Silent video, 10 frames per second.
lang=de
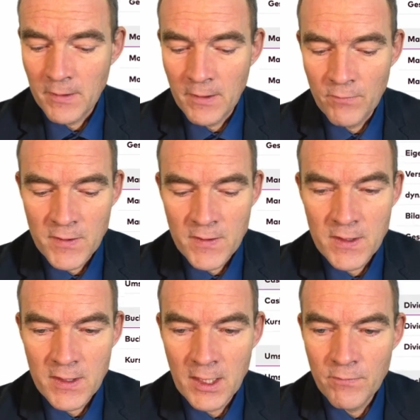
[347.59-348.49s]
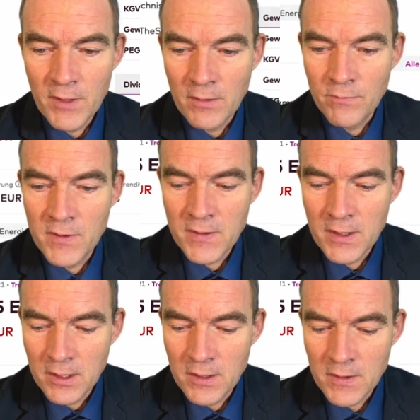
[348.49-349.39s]
Denn wenn Sie sehen, wer
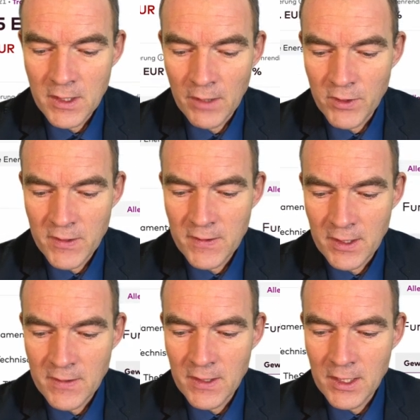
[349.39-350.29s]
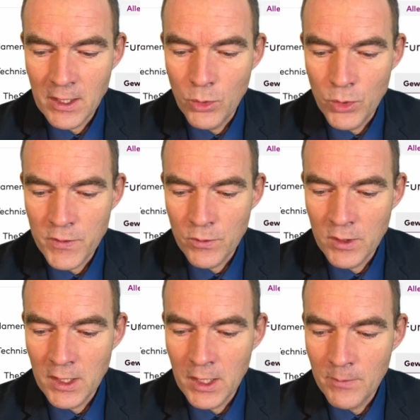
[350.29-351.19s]
investiert ist, da wird es dann sicher
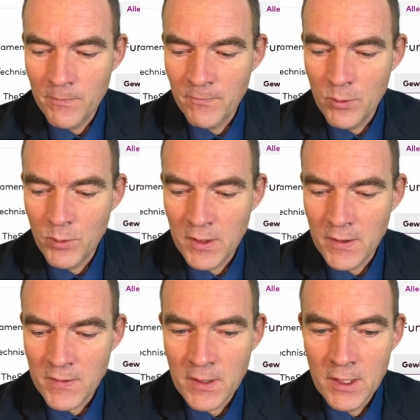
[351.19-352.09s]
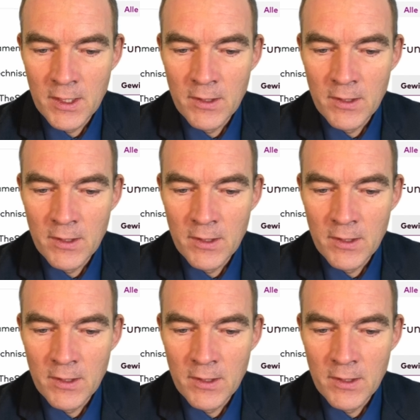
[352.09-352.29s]
Lösungen geben, wie man das